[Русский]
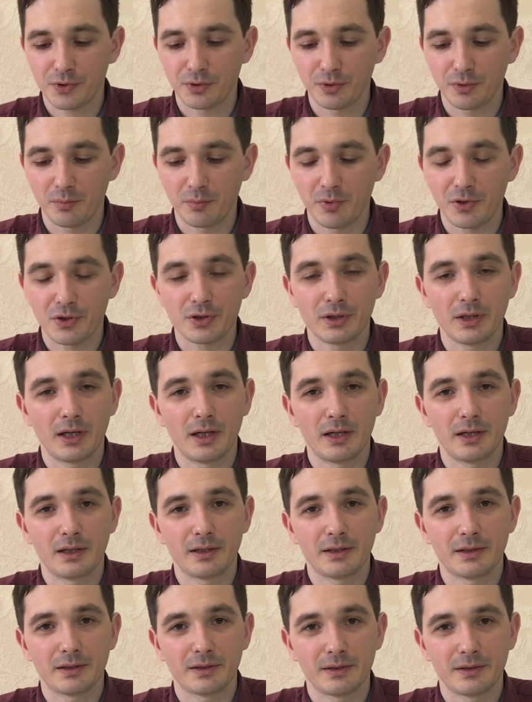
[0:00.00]
что пошла
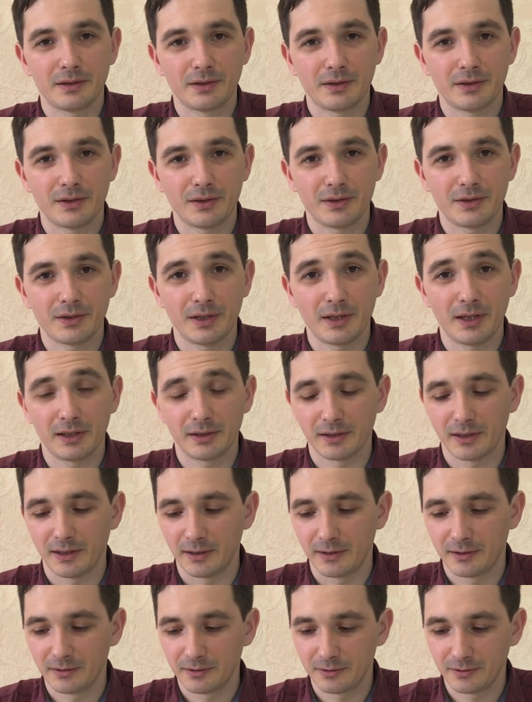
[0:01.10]

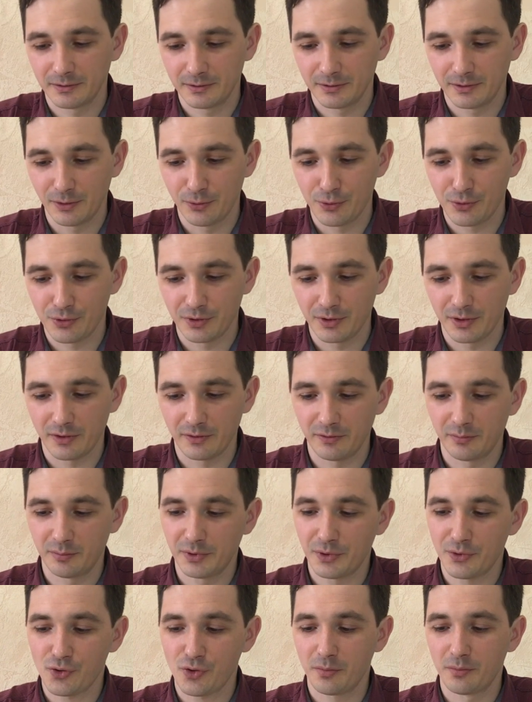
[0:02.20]
зарядка наушников.
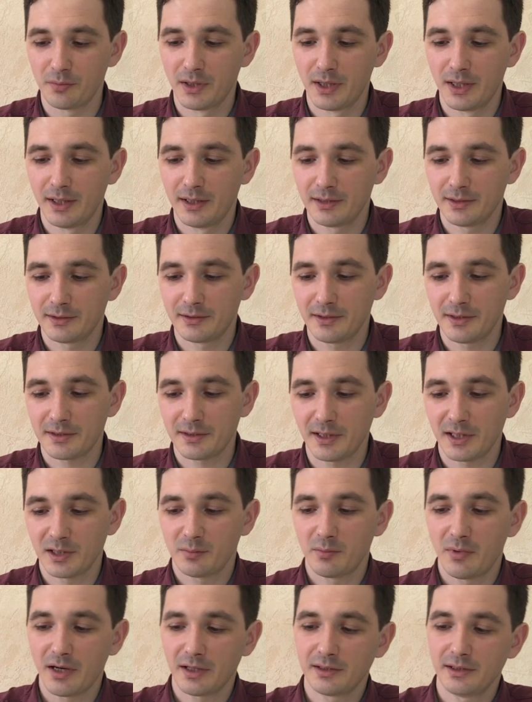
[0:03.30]
Причем здесь стоят
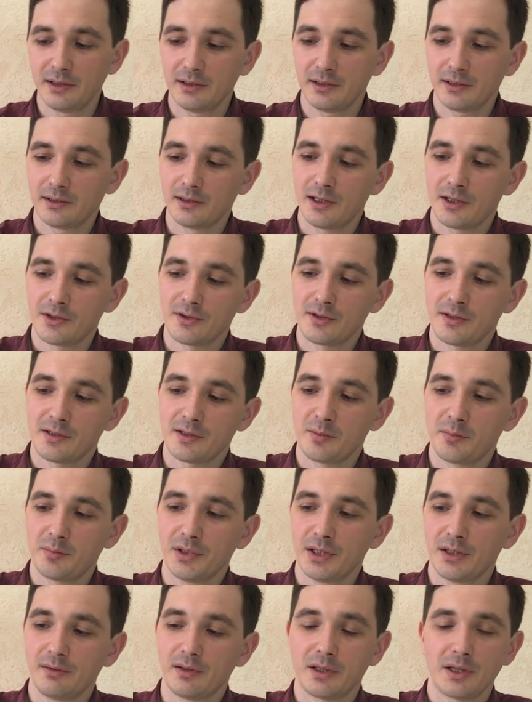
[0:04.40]
магниты, и даже если
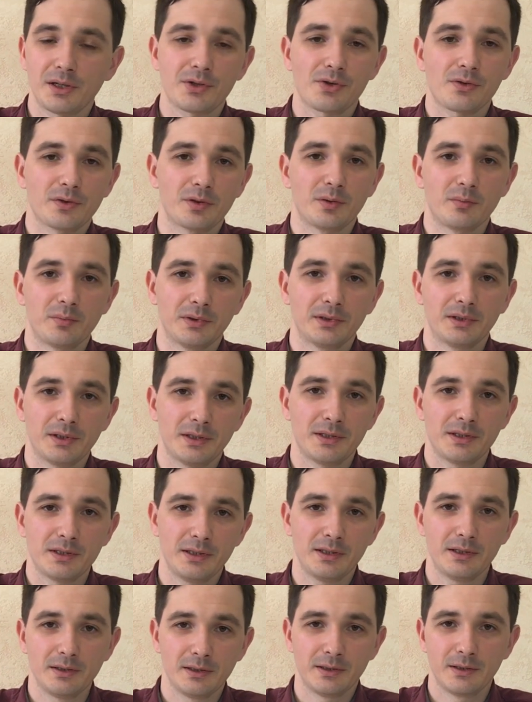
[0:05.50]
переворачивать и
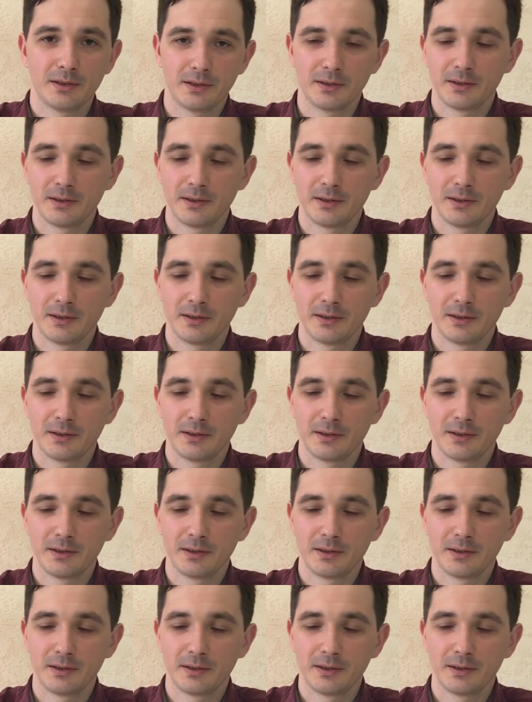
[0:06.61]
потрясти,